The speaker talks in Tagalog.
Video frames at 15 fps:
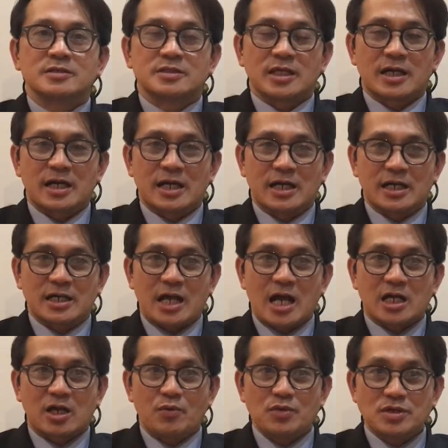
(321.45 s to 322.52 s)
na
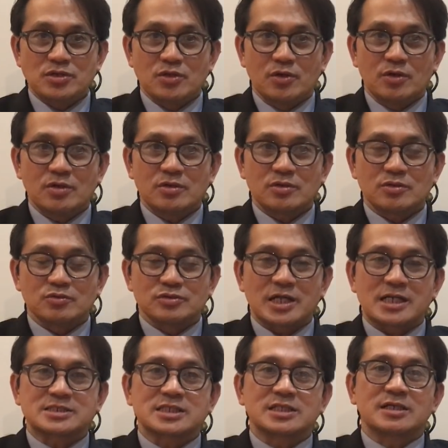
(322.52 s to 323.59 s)
gagawin nyo kung
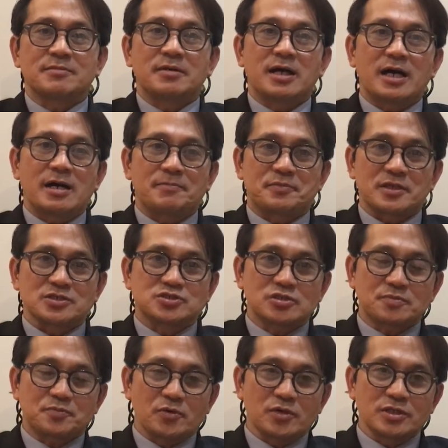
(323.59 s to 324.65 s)
nasa na mga pressure
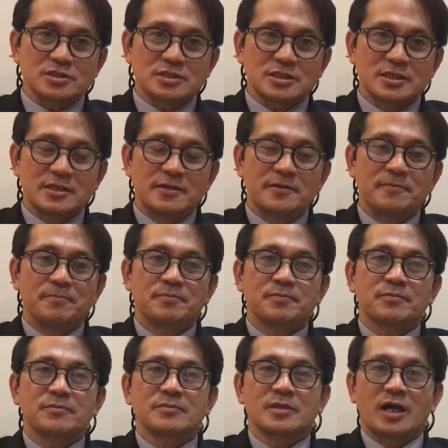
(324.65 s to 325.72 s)
point
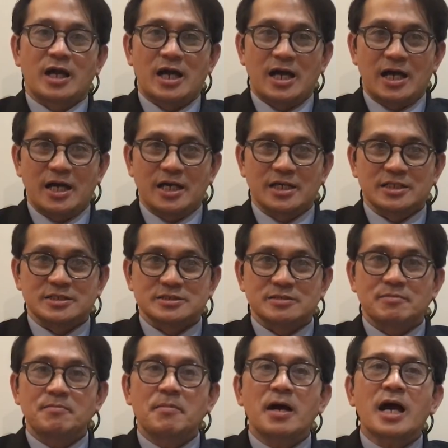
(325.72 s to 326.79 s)
ay
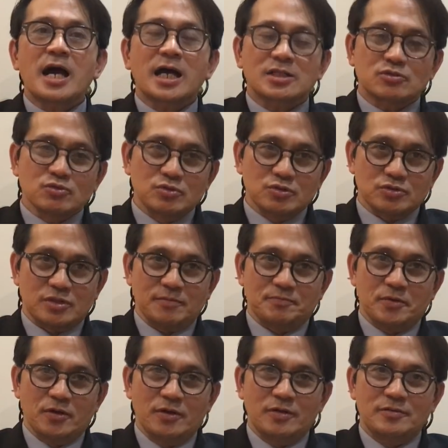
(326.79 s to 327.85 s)
makakatulong din
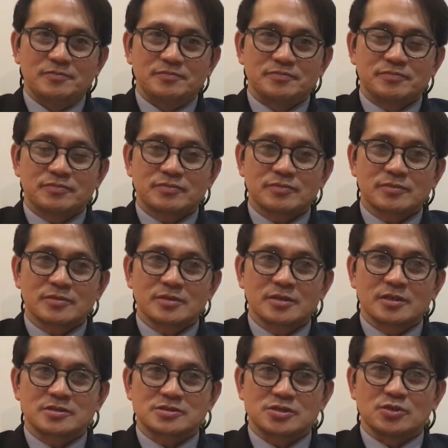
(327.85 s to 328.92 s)
po.
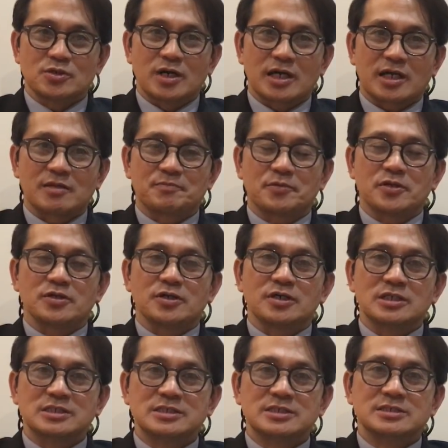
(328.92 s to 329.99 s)
So, again po,
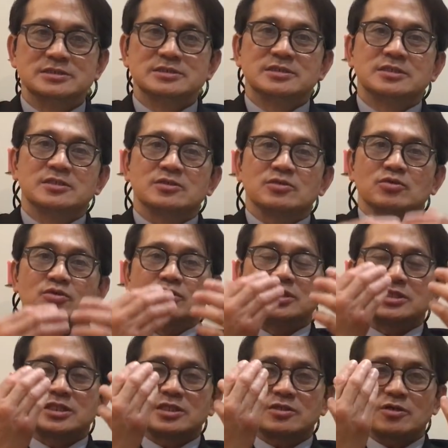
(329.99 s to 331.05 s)
no?
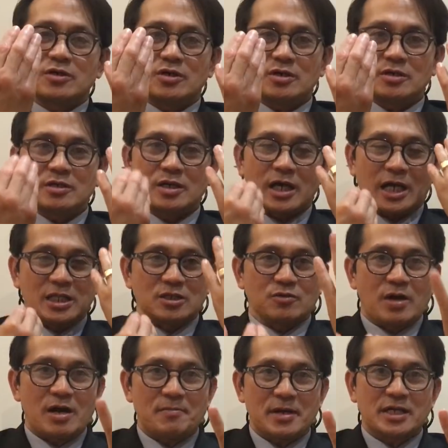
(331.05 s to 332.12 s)
Ulitin ko,
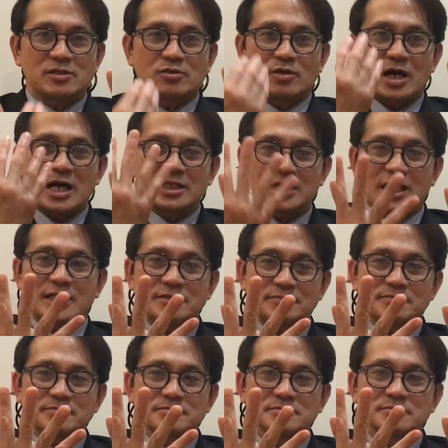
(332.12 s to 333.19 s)
kaliwa man o
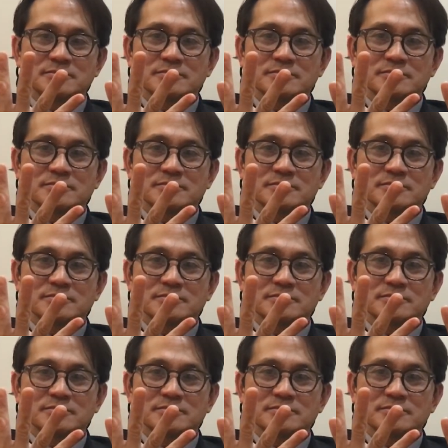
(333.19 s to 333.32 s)
kanan,